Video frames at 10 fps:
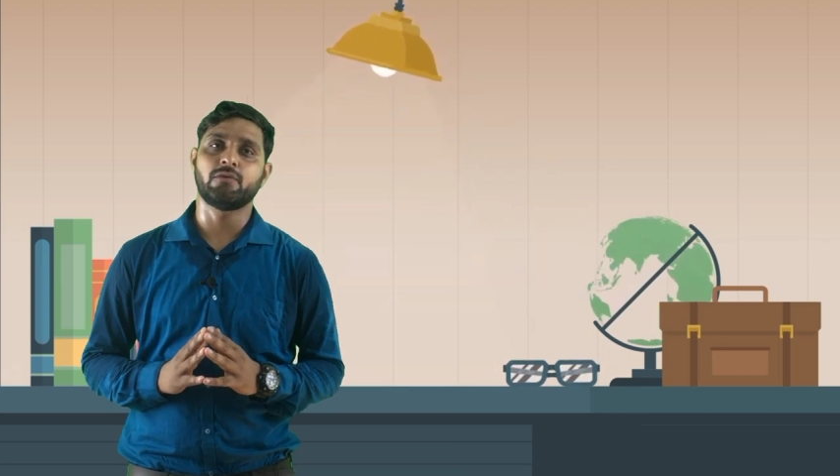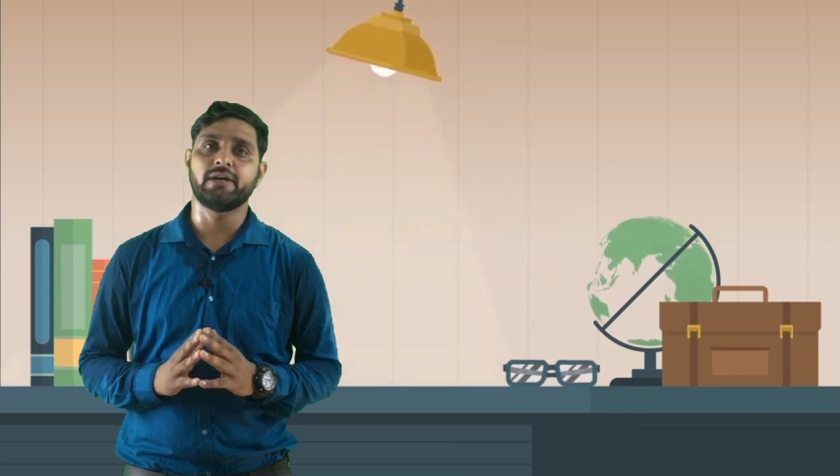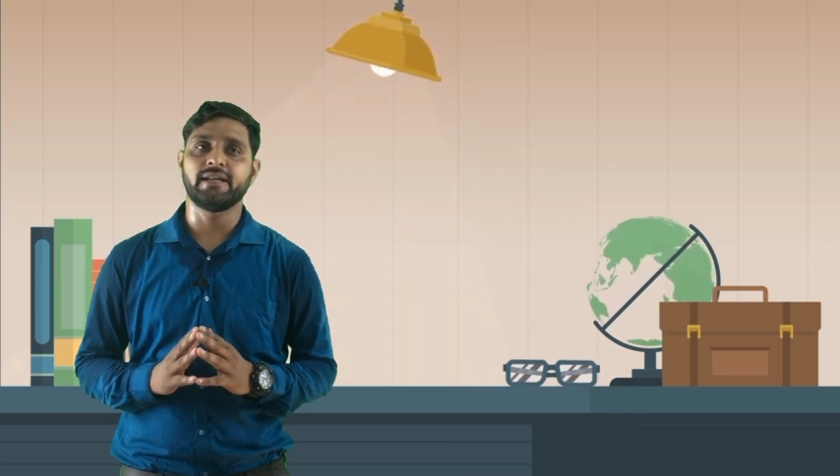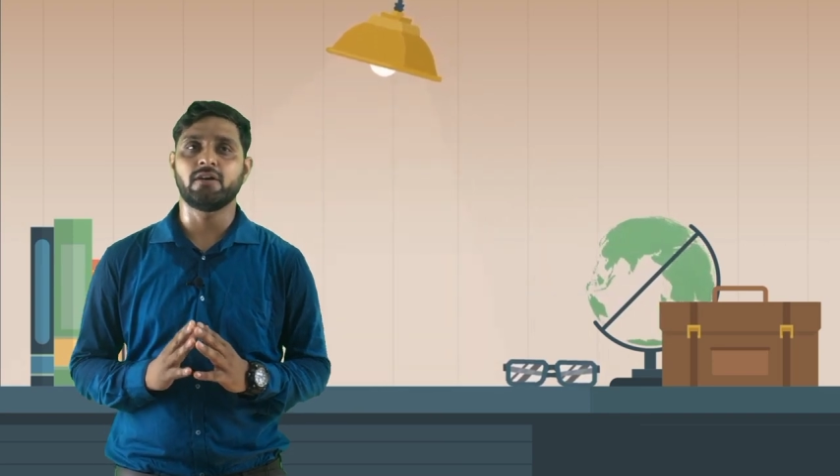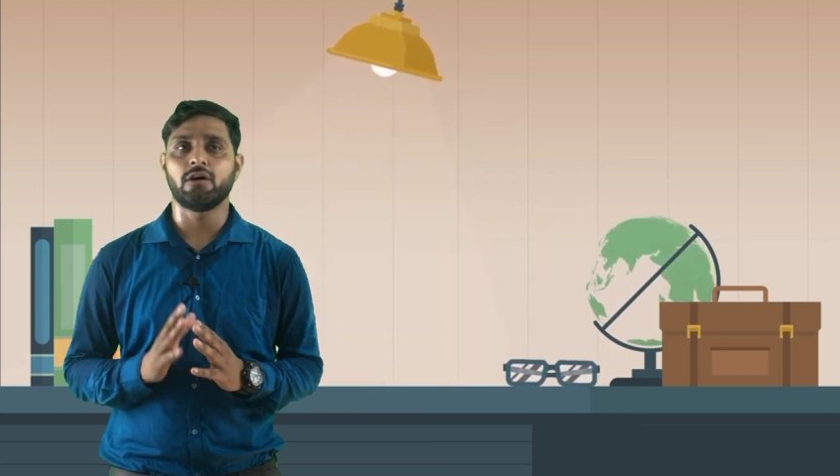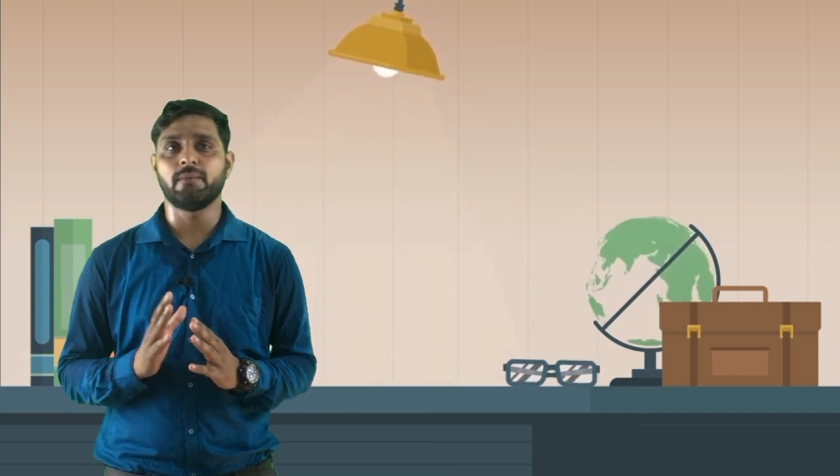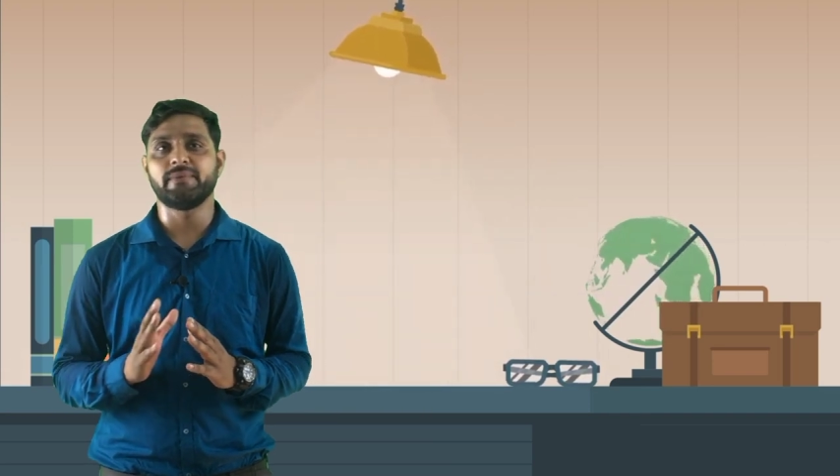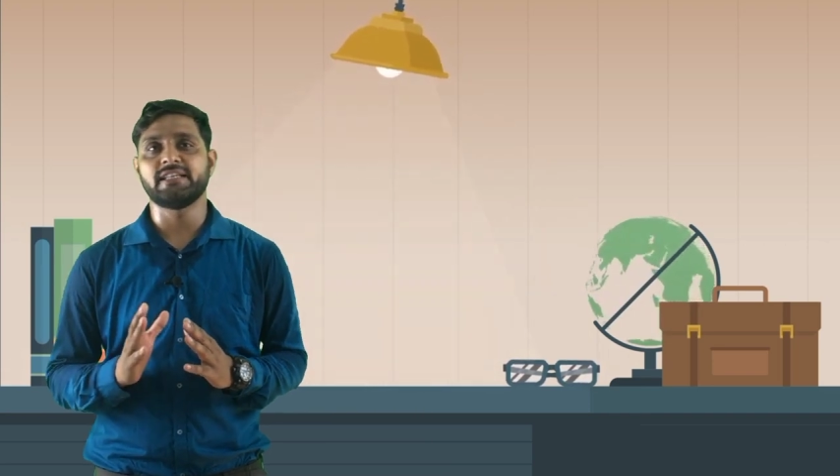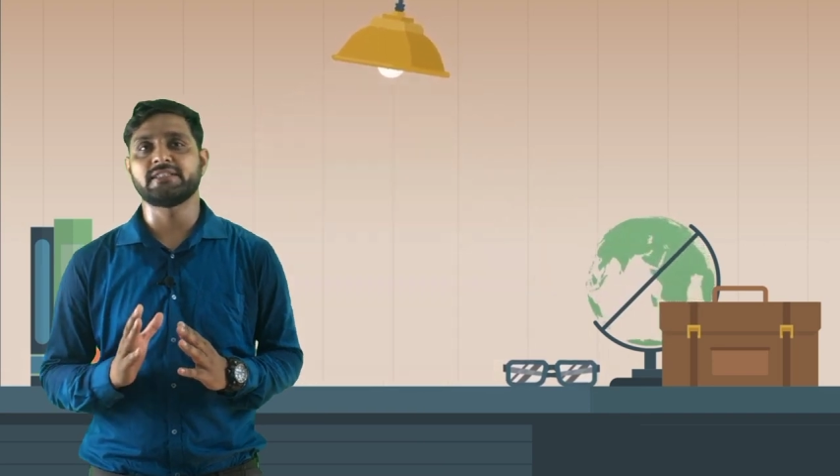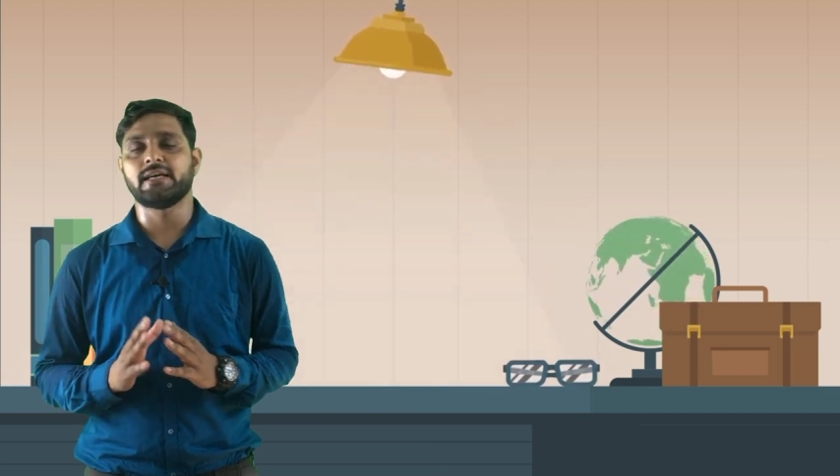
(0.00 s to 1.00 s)
मॉडर्न
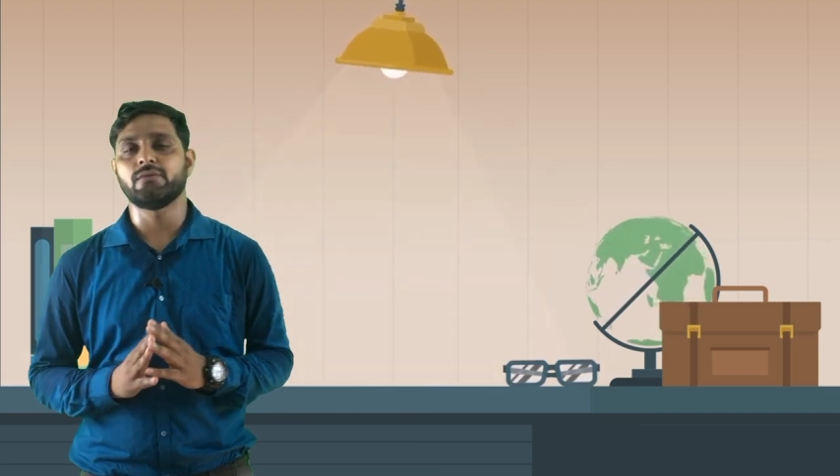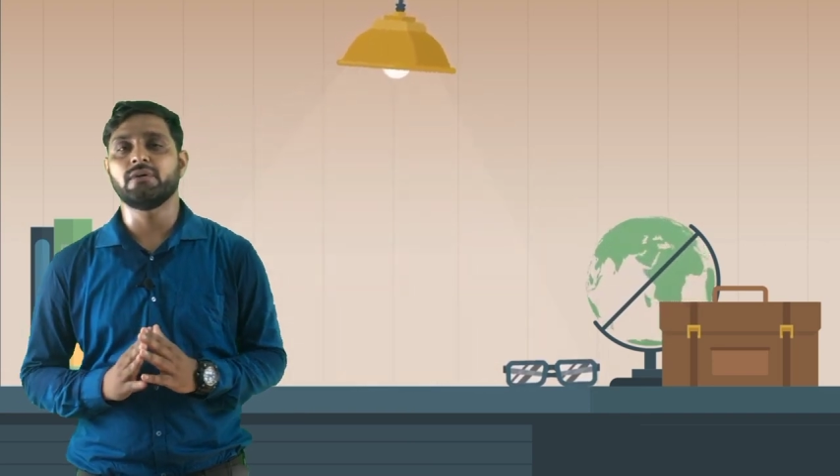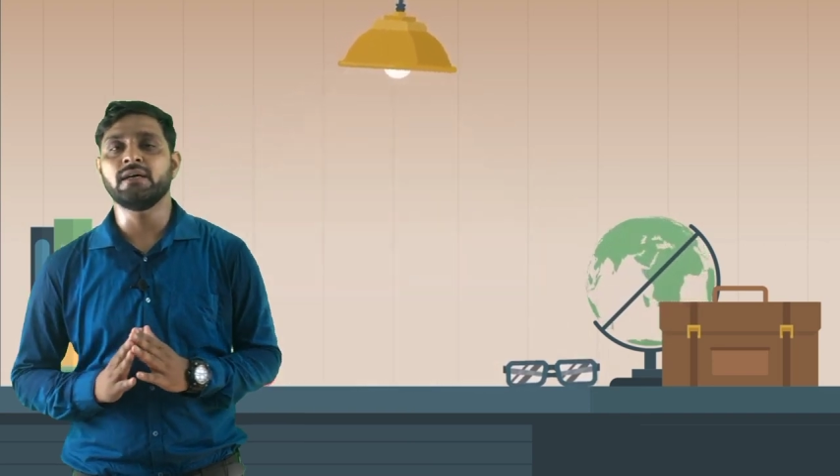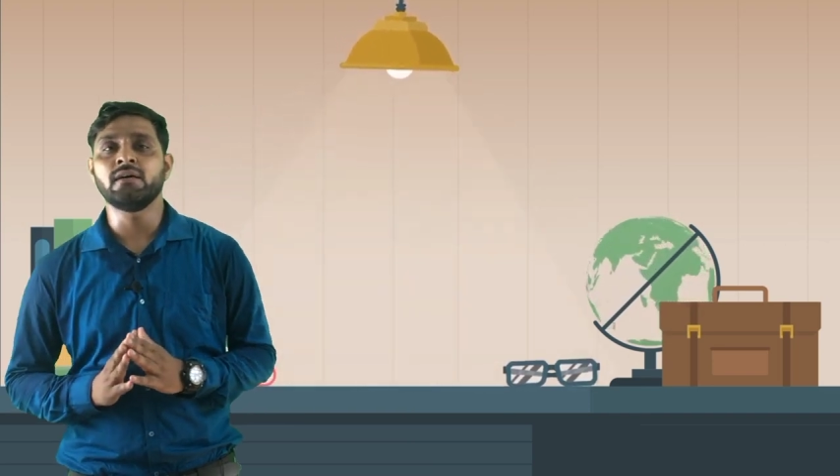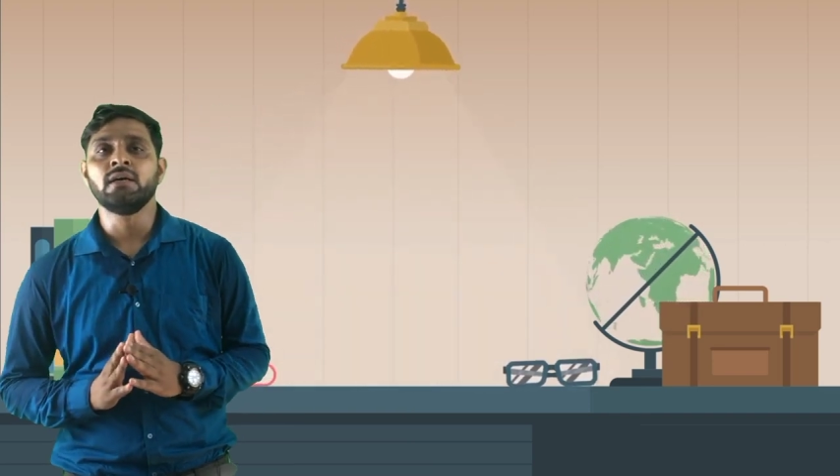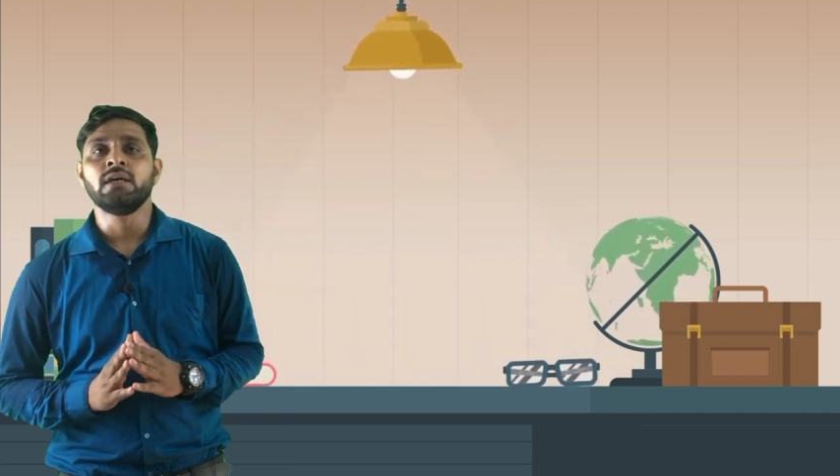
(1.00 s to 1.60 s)
ओलंपिक स्टार्ट हुआ